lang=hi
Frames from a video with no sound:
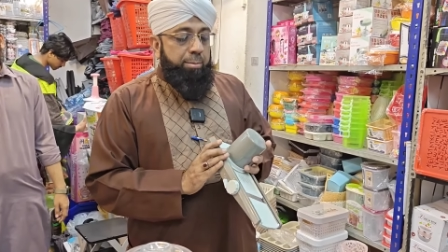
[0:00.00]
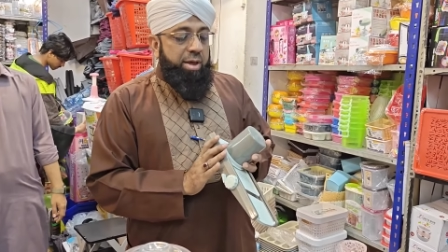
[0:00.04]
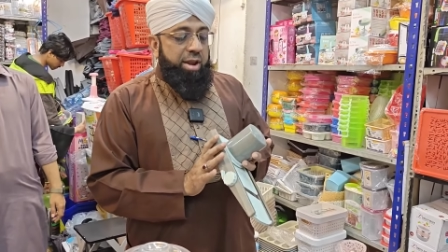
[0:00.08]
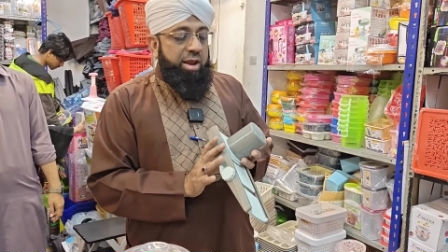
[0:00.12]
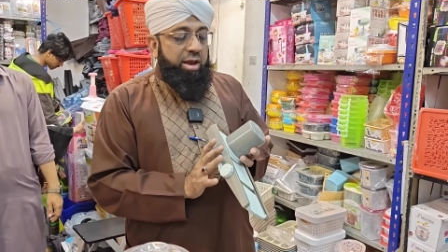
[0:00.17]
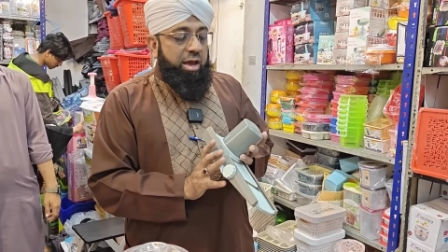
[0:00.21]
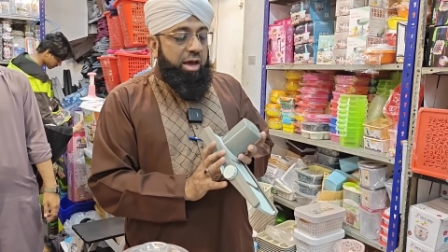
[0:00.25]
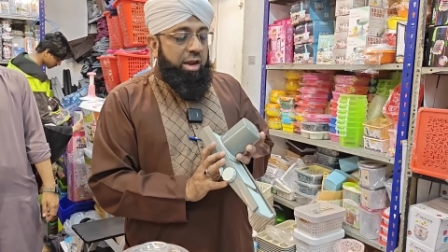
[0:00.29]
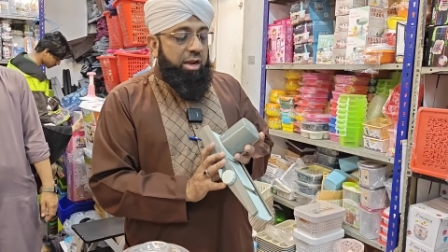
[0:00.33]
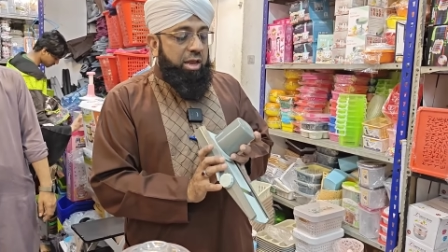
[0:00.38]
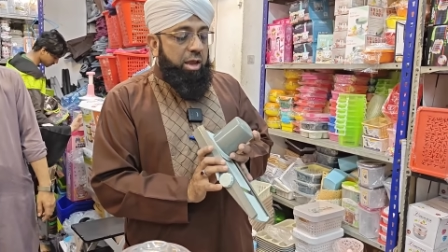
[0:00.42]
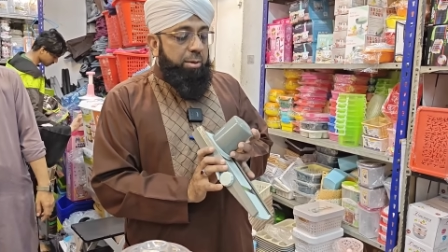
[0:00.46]

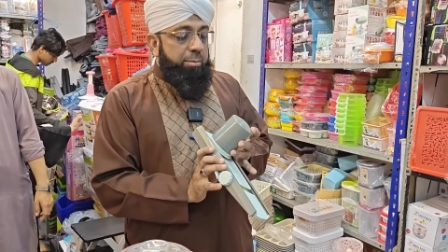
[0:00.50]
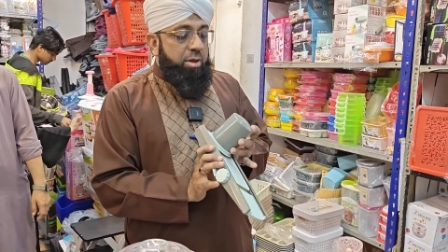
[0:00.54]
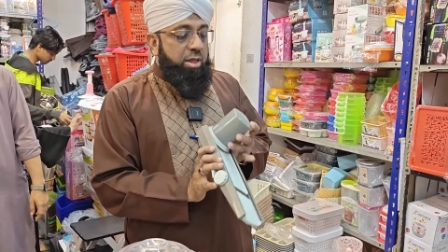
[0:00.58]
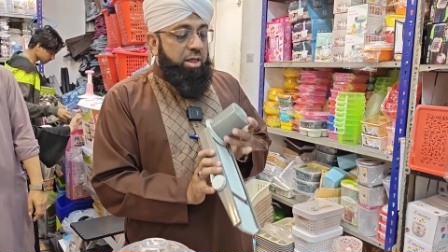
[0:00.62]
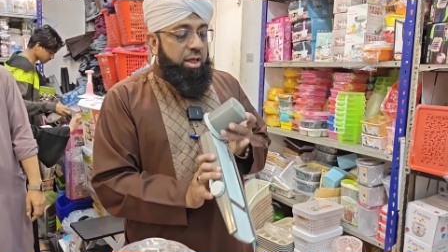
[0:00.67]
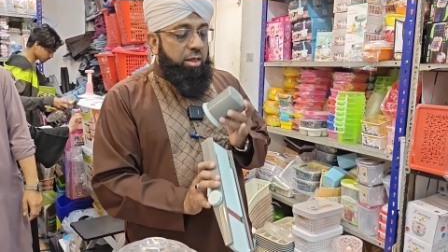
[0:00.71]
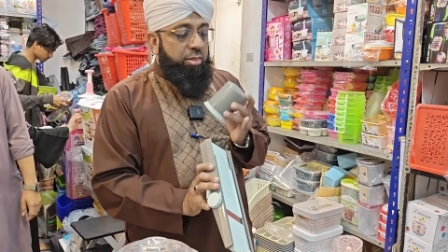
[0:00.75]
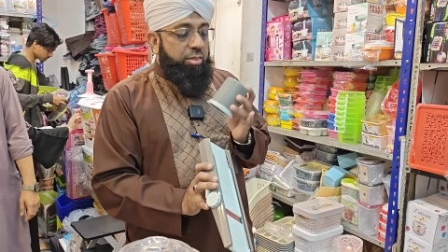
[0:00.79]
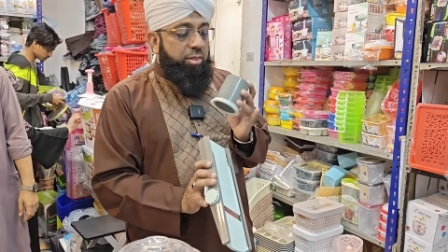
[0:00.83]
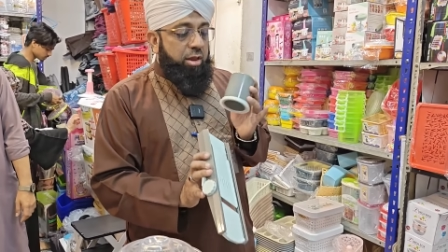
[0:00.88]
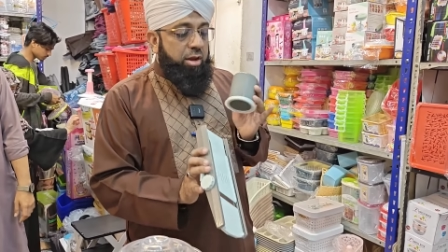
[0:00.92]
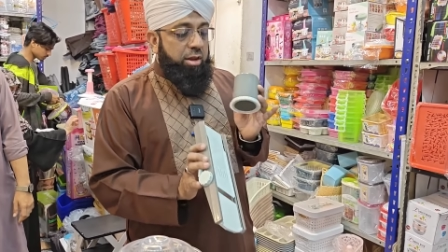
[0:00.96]
मेरे घर के में
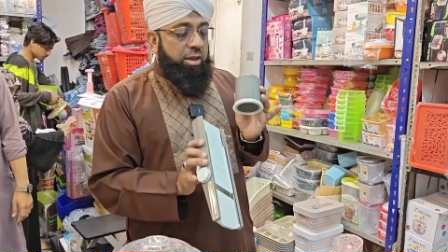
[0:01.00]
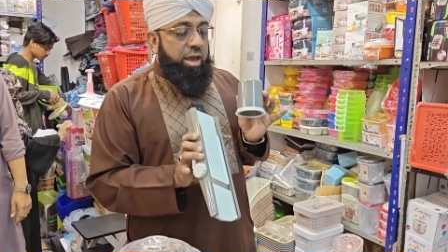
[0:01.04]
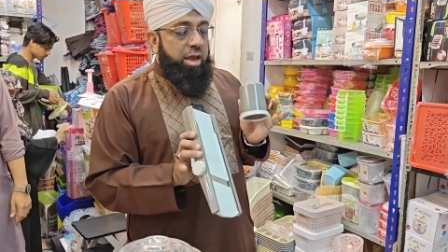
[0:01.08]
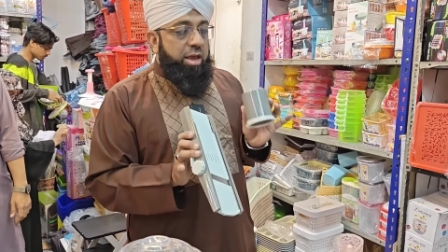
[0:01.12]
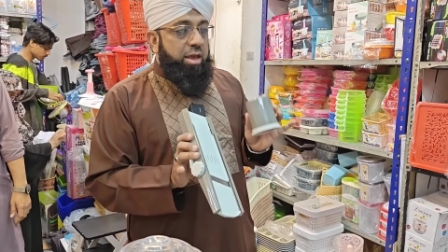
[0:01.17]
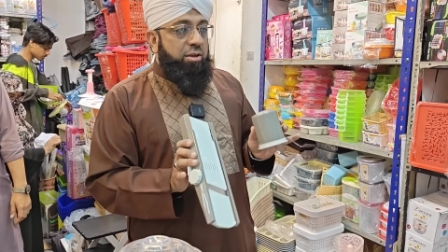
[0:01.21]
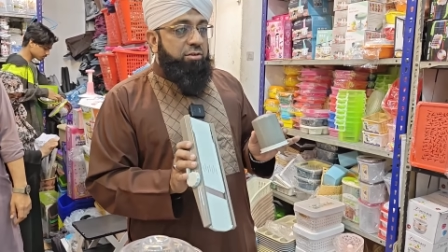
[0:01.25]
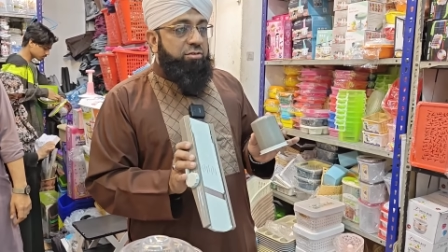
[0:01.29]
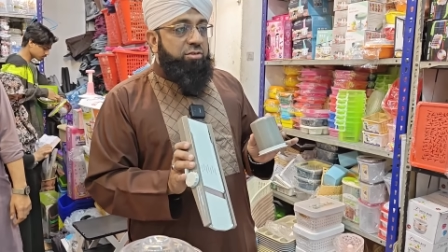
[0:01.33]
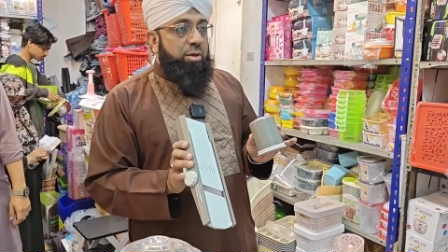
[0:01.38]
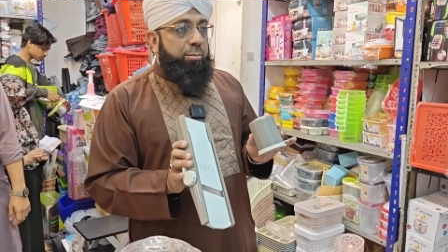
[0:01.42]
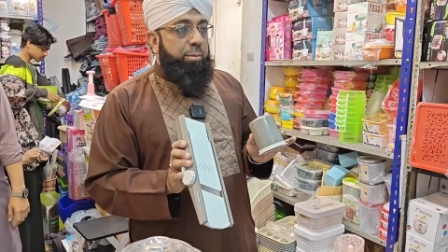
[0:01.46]
अंदर
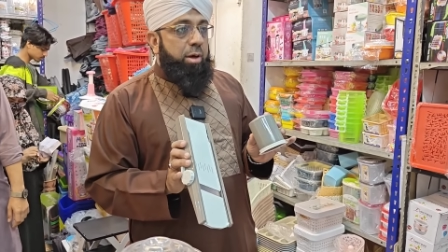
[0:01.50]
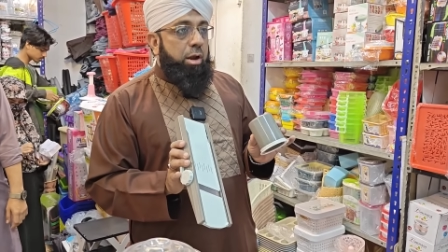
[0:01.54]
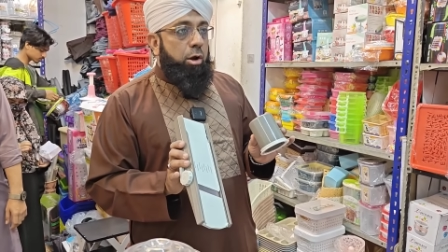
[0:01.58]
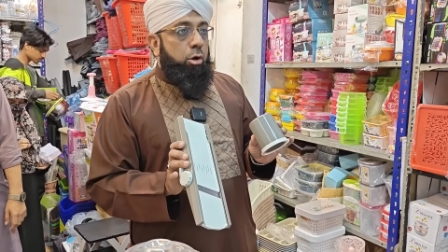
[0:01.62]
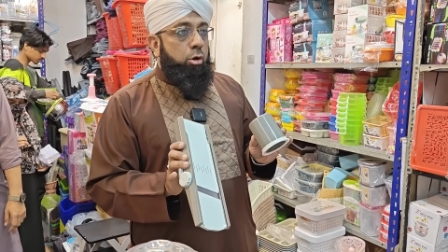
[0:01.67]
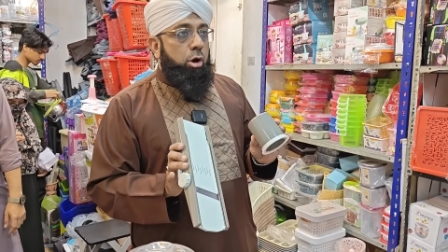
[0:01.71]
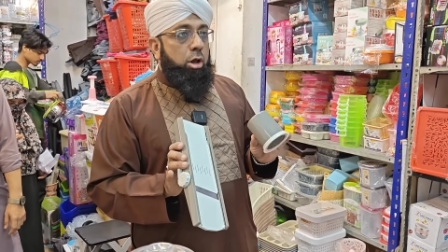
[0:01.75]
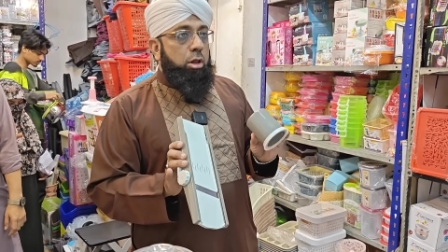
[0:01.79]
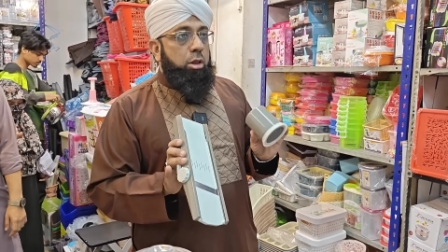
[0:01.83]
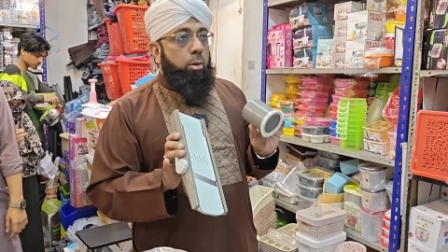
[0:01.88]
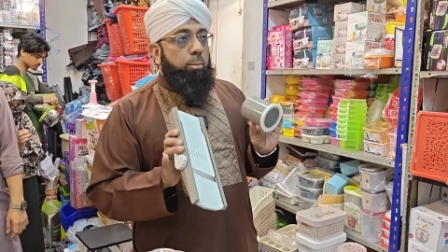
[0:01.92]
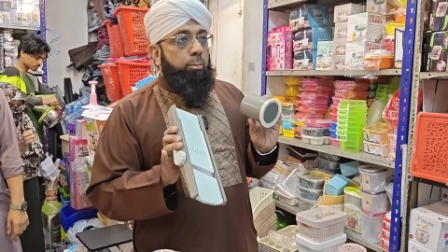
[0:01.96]
यही इस्तेमाल
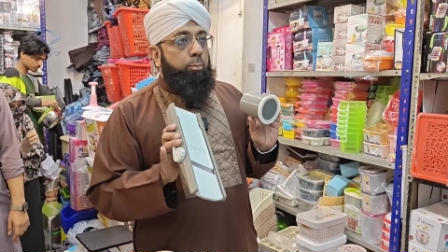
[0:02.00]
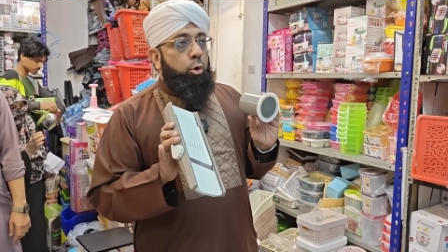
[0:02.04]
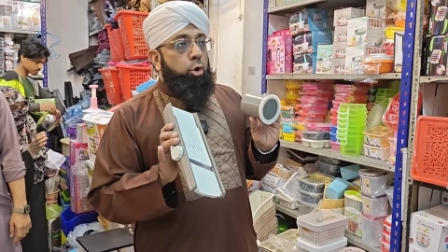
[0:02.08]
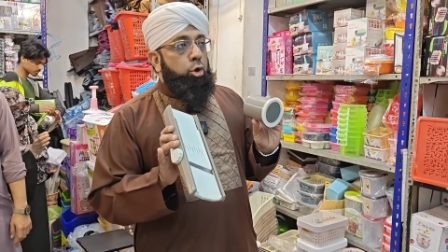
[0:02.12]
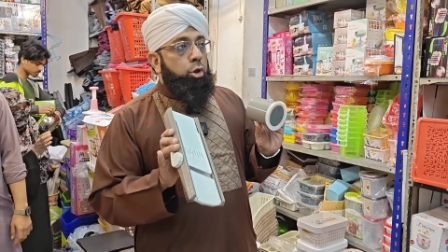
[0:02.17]
हो रहा था